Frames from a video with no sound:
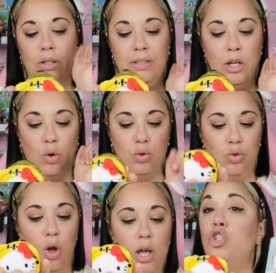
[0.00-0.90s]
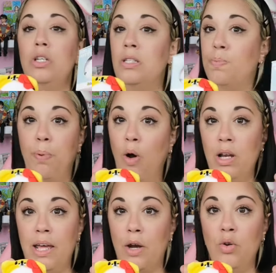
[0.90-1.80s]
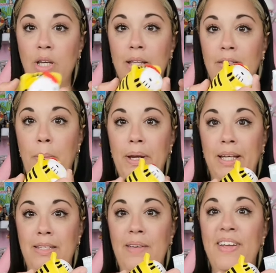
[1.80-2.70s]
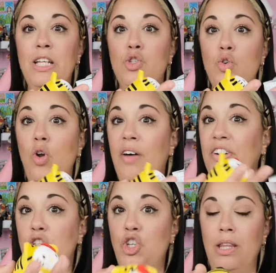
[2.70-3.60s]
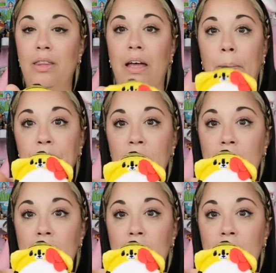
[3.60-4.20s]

il tigrotto non ci spoilerano niente perché si vede solo la faccetta